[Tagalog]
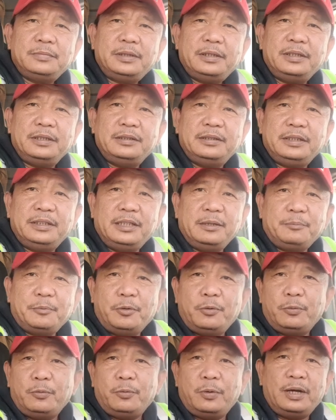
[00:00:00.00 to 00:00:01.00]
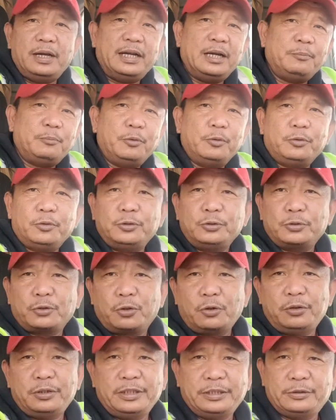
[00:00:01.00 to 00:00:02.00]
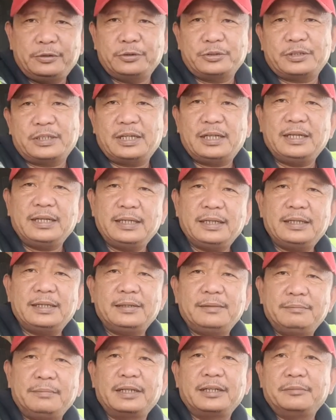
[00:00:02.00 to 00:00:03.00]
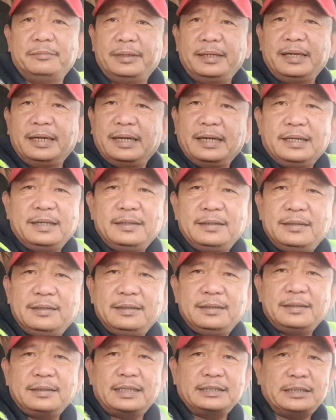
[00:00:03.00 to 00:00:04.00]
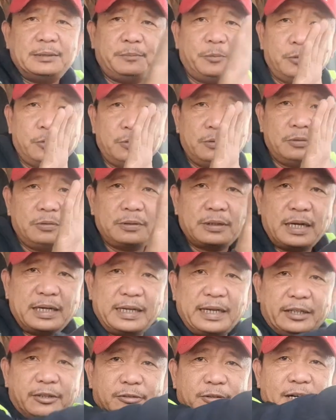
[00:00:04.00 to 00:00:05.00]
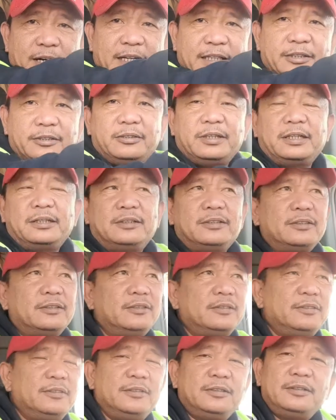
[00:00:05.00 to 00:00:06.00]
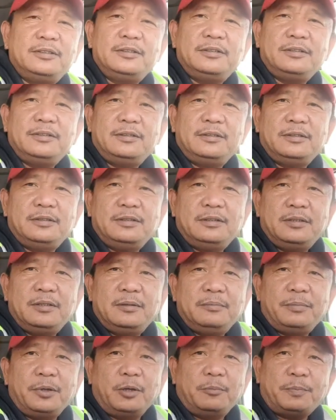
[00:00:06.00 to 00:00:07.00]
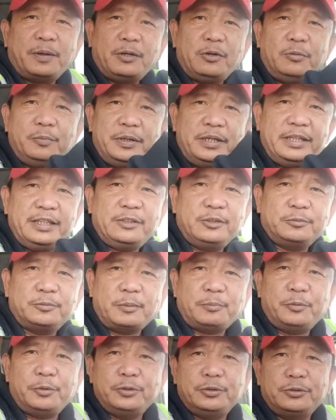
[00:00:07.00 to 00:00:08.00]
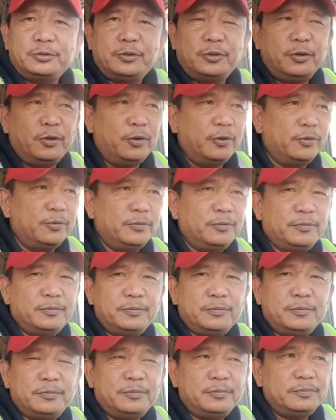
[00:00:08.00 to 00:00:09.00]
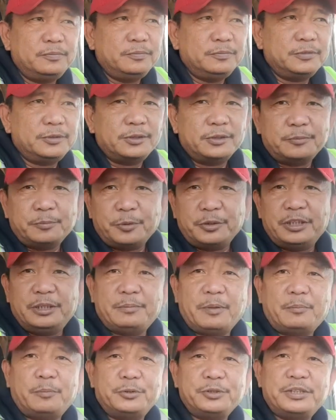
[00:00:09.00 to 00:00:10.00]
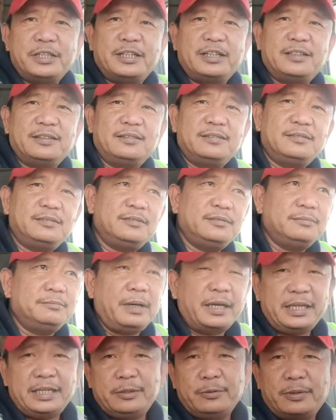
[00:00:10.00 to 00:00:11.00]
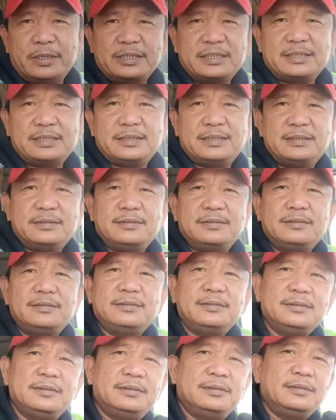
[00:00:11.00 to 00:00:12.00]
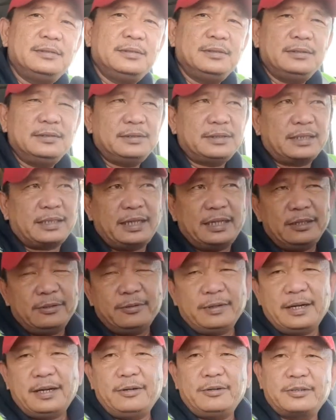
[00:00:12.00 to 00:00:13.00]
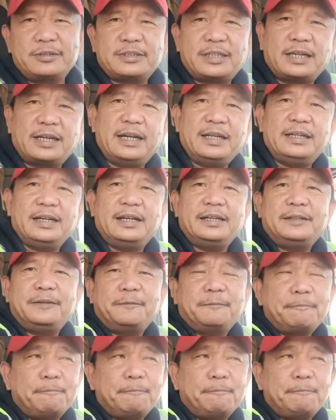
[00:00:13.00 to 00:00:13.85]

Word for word: hindi na po, wala na pong control dito sa manabela. Kasi po, gagano na lang yung ano. Pero pag umiikot pa po yung gulong, So, pwede pa po siyang maiwas sa kaliwa or sa kanan.